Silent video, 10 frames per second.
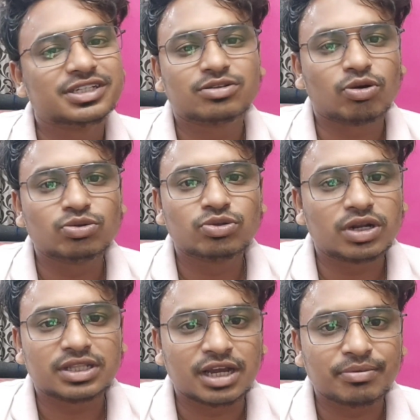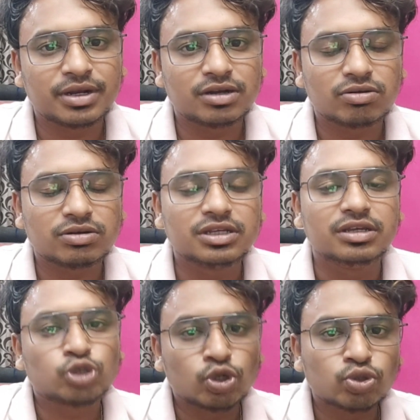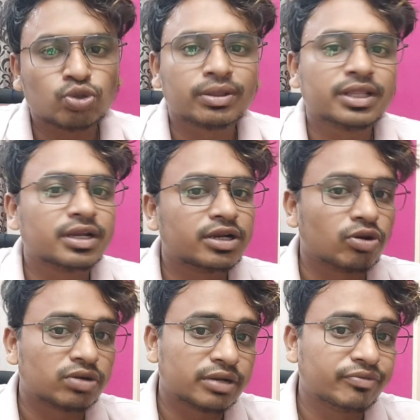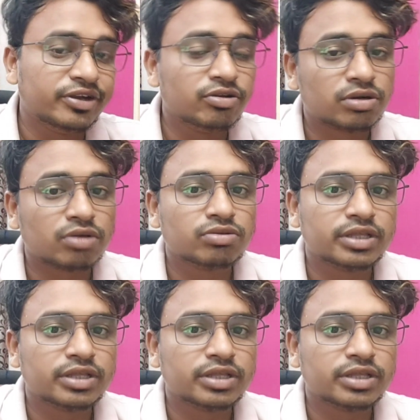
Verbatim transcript: সে তখন তো আর থাকবে না ডকটি চলো তোমাদেরকে ডক্টর ভিডিওটাও